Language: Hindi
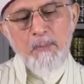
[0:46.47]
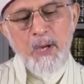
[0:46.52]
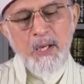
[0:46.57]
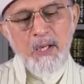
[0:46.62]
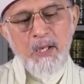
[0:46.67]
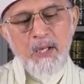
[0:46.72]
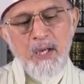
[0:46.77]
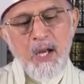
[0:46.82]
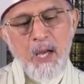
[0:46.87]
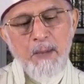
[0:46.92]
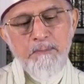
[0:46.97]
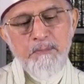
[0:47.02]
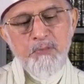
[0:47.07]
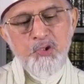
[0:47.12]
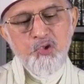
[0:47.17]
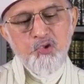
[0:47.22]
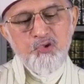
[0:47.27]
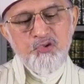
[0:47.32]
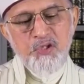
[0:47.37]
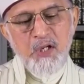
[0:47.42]

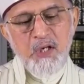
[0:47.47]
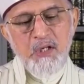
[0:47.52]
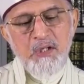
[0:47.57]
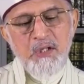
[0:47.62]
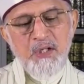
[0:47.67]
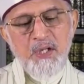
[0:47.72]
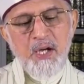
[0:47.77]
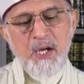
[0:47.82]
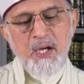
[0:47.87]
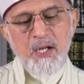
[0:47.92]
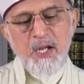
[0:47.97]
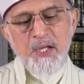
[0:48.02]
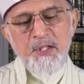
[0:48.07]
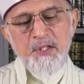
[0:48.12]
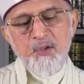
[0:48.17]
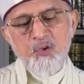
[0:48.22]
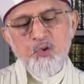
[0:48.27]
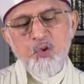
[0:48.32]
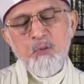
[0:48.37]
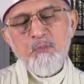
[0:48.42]
मल्लम युसल
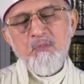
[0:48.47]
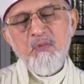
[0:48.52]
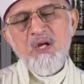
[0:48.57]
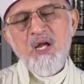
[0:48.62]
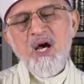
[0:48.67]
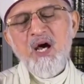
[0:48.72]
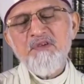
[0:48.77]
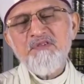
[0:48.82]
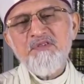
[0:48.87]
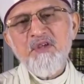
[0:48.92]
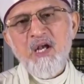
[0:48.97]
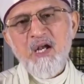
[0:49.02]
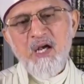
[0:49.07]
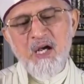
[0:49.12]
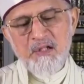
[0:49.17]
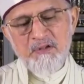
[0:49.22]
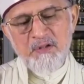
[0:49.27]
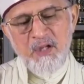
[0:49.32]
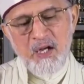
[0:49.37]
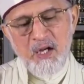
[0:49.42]
ला
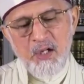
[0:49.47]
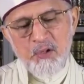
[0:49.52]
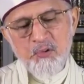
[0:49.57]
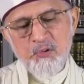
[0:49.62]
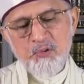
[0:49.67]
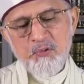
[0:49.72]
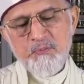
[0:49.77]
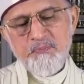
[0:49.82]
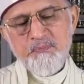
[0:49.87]
सलात लहू